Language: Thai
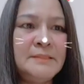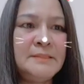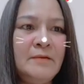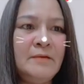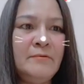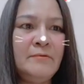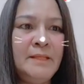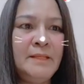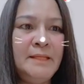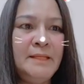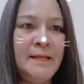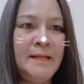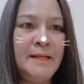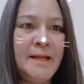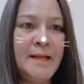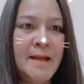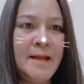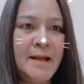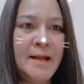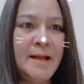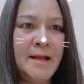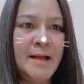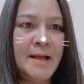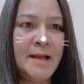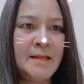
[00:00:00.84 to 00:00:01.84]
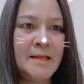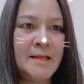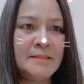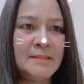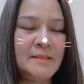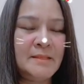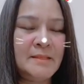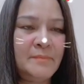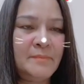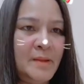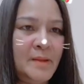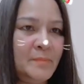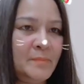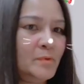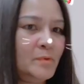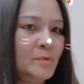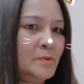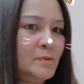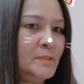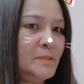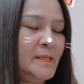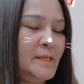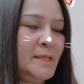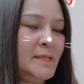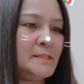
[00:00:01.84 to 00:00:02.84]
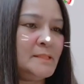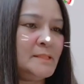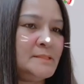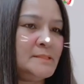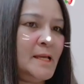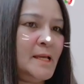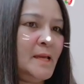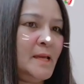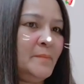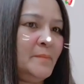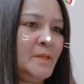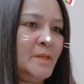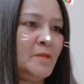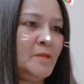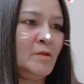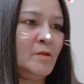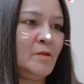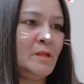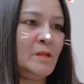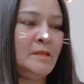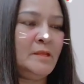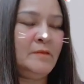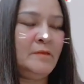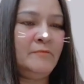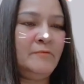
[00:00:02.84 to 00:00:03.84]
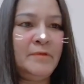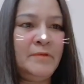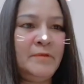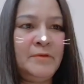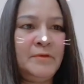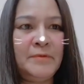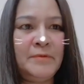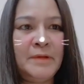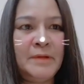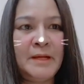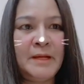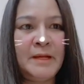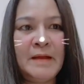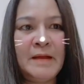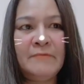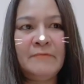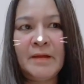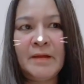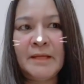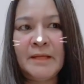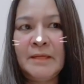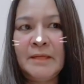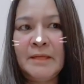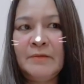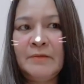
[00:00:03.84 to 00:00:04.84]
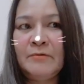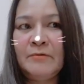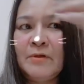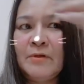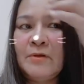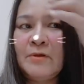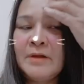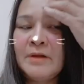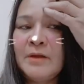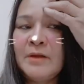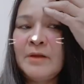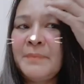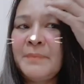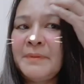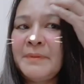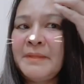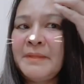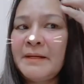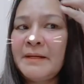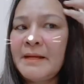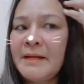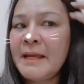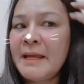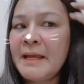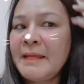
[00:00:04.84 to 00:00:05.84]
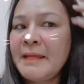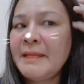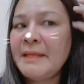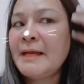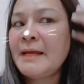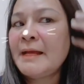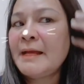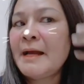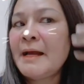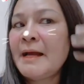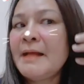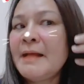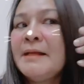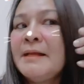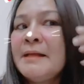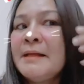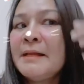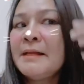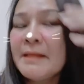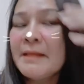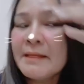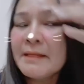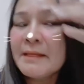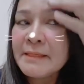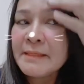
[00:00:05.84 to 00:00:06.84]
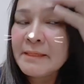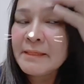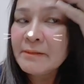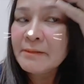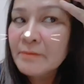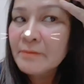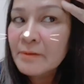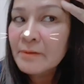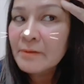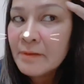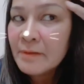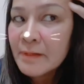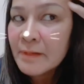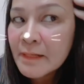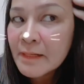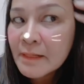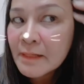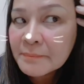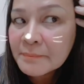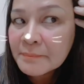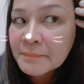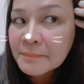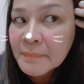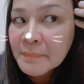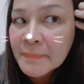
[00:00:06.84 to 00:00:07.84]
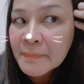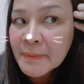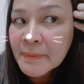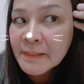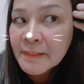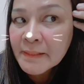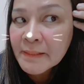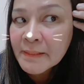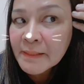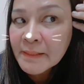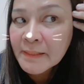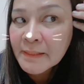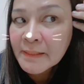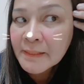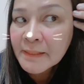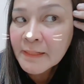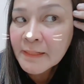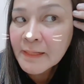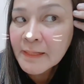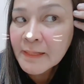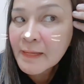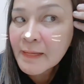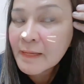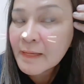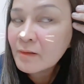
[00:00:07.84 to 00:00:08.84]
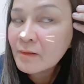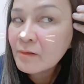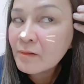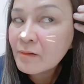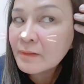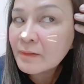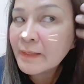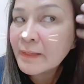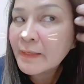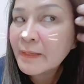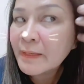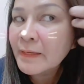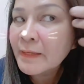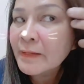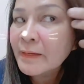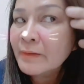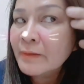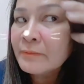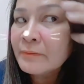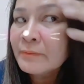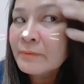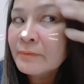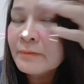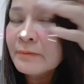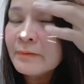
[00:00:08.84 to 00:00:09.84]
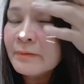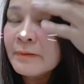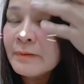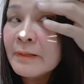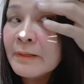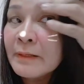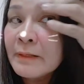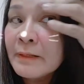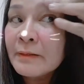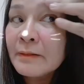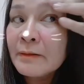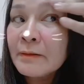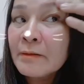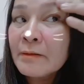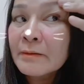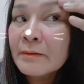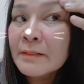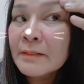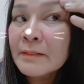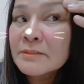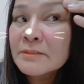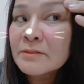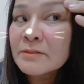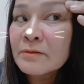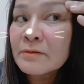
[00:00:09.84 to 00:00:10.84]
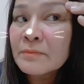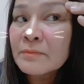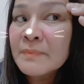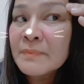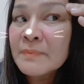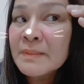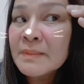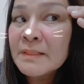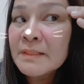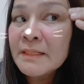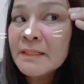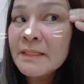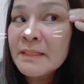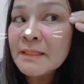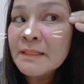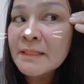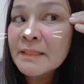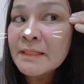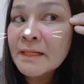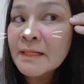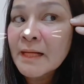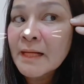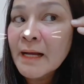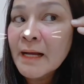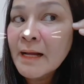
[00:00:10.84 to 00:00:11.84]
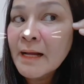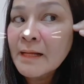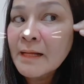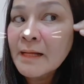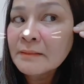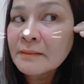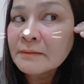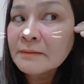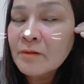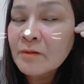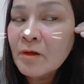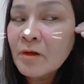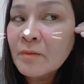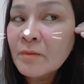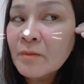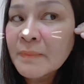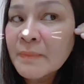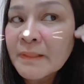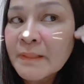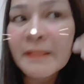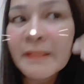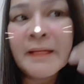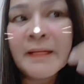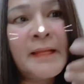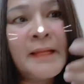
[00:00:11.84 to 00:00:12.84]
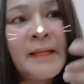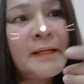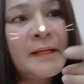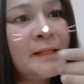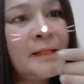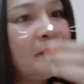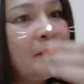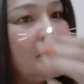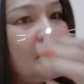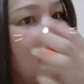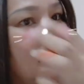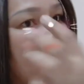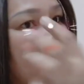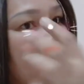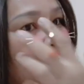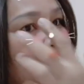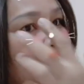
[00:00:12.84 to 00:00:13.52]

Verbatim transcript: สวัสดีค่ะสำหรับคนที่อยากจะให้มีหน่อยรีวิวนะคะว่าคิวลอกแล้วเป็นยังไงนะคะ คิวลอกอะประมาณนี้นะคะ ลอกแล้ว ลอกไปสองมือนี่นะคะลอกหมดเกลี้ยงเรียบร้